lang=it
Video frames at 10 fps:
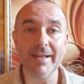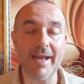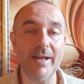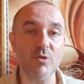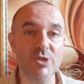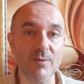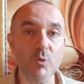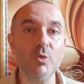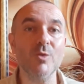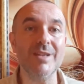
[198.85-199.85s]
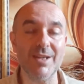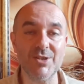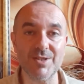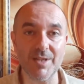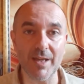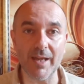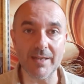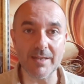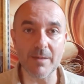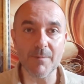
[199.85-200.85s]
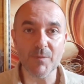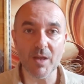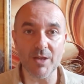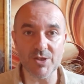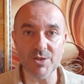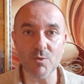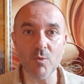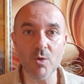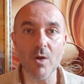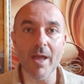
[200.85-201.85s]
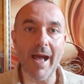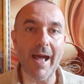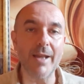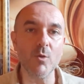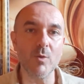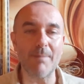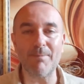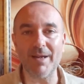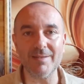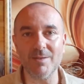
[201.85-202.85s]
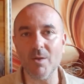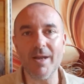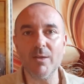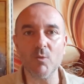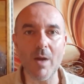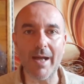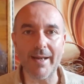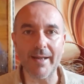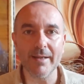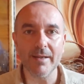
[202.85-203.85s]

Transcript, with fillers: che hanno già avuto dieci segreti e ciascuno hanno un'apparizione annuale.